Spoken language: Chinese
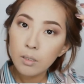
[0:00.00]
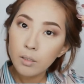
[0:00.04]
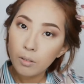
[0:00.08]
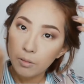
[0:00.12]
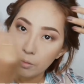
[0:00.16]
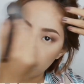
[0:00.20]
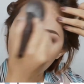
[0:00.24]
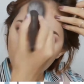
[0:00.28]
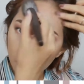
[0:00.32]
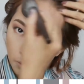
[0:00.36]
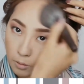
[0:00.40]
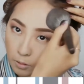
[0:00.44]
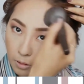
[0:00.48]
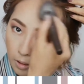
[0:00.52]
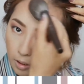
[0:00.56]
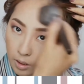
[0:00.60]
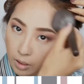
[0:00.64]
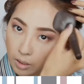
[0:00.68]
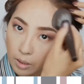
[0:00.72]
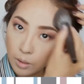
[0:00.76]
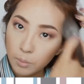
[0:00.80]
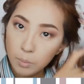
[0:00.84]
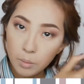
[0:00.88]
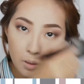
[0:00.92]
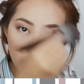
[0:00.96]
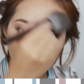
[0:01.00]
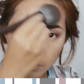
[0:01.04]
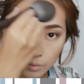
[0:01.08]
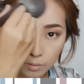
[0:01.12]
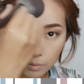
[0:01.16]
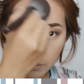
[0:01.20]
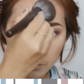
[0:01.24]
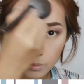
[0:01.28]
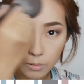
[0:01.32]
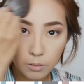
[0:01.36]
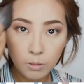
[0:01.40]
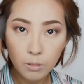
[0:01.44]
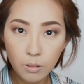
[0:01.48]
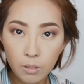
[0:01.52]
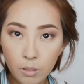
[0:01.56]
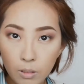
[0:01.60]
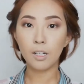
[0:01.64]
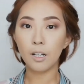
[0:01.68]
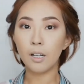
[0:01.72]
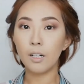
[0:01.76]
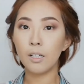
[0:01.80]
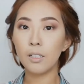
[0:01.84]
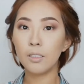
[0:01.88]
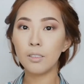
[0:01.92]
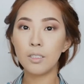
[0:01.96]
拂过你的皮肤。
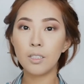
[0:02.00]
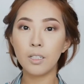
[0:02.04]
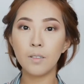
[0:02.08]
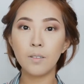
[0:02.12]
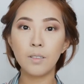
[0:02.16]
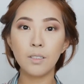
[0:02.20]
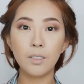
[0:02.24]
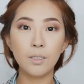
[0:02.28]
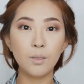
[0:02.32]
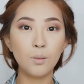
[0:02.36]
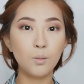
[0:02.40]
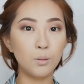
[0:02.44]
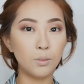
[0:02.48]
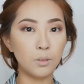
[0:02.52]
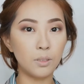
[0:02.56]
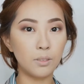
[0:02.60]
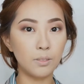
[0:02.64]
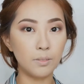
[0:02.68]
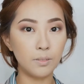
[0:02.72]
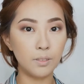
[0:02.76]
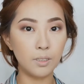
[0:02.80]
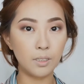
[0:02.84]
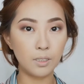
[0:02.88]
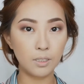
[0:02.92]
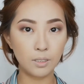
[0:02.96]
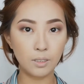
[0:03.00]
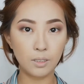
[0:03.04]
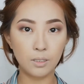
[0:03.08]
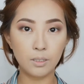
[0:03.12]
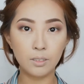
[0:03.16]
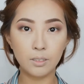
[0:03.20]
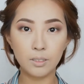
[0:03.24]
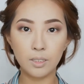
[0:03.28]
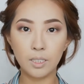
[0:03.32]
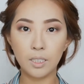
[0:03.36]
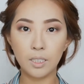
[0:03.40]
好，上了这个古铜粉之后